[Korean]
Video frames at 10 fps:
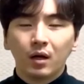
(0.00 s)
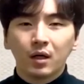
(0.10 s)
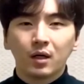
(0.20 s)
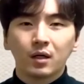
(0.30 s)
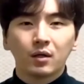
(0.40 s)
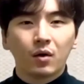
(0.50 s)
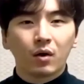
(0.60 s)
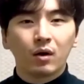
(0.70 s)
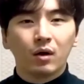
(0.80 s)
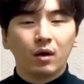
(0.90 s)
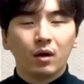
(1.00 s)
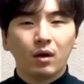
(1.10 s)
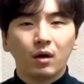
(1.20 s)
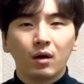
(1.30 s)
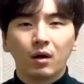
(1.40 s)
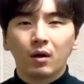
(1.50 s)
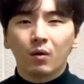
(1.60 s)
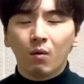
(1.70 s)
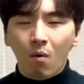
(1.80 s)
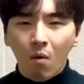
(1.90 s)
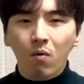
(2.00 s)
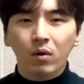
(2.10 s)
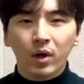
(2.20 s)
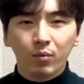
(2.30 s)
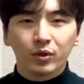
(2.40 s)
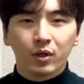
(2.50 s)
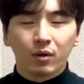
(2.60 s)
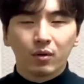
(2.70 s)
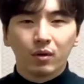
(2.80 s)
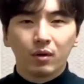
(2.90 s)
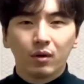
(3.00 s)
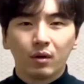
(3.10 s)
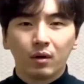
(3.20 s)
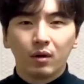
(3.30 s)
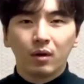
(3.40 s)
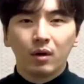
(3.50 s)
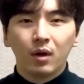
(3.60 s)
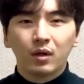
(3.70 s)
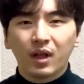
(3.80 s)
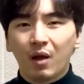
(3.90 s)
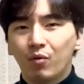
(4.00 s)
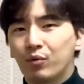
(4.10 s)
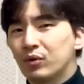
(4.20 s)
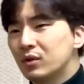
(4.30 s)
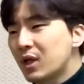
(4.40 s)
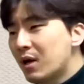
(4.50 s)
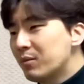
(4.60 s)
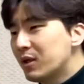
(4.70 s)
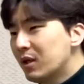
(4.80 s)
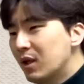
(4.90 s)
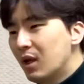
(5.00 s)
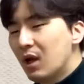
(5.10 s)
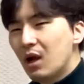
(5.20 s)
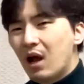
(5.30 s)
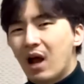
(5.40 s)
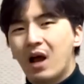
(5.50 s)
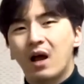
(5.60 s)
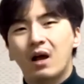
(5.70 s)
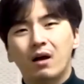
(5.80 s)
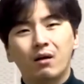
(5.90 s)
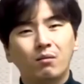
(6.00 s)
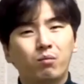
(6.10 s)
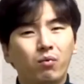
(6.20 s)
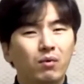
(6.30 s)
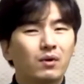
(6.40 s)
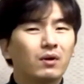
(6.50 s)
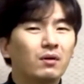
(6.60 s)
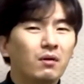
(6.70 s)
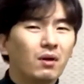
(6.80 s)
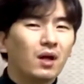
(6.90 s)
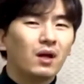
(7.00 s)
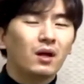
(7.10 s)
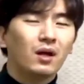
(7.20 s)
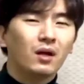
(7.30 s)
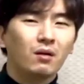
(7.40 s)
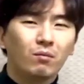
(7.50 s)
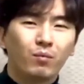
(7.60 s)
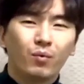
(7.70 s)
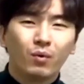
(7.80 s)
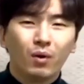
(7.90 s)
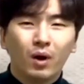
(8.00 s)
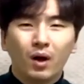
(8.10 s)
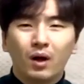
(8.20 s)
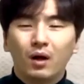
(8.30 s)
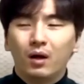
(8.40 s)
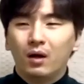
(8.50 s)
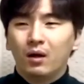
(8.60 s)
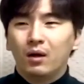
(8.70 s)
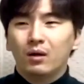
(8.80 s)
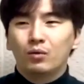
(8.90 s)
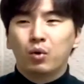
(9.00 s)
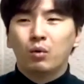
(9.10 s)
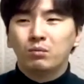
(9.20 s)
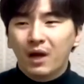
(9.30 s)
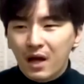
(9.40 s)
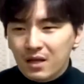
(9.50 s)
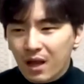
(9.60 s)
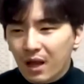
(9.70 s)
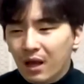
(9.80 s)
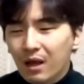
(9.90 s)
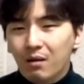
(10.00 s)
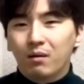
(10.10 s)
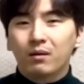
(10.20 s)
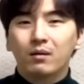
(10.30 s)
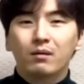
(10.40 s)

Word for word: 그런 거를 꼭 해보세요. 대부분 사람들은 아, 뭐 그런 거래, 뭐 도움도 안 돼.